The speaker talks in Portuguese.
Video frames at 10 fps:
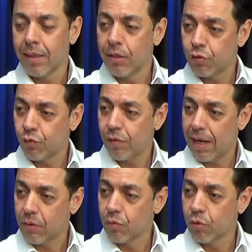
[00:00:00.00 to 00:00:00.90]
Isso
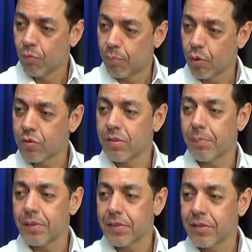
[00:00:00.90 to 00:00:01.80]
fará com que o porto se
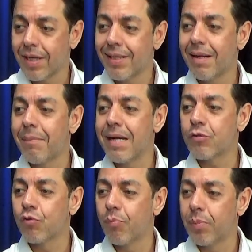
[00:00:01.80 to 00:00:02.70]
apresente ainda
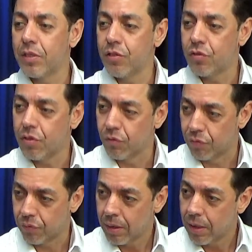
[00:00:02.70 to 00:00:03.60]
mais competitivo